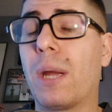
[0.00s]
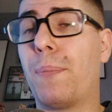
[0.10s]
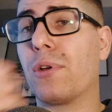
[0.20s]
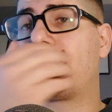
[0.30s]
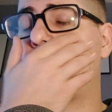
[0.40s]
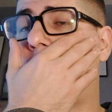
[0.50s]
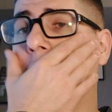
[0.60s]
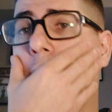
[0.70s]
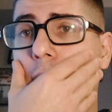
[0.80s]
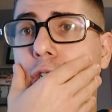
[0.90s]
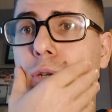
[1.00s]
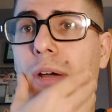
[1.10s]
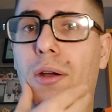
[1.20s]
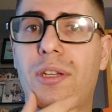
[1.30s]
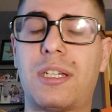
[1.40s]
che possa darci
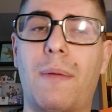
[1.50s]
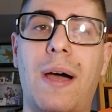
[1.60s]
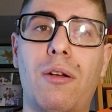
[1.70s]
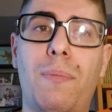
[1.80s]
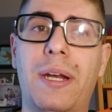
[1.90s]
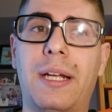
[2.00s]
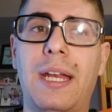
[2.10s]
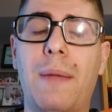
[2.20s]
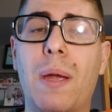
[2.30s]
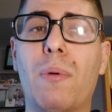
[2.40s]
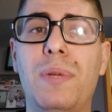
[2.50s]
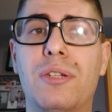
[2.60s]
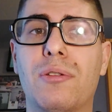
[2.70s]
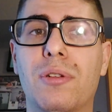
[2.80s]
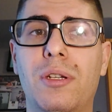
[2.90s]
una grossa mano perché ne abbiamo
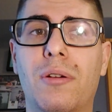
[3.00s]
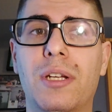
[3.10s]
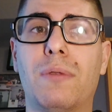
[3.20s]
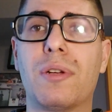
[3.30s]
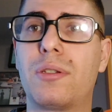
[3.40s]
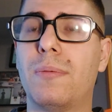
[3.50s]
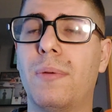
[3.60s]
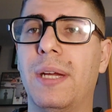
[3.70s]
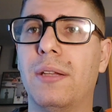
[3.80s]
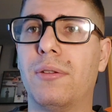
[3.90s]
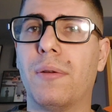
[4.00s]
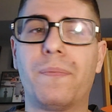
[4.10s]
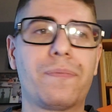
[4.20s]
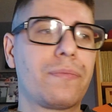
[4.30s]
bisogno in questo momento.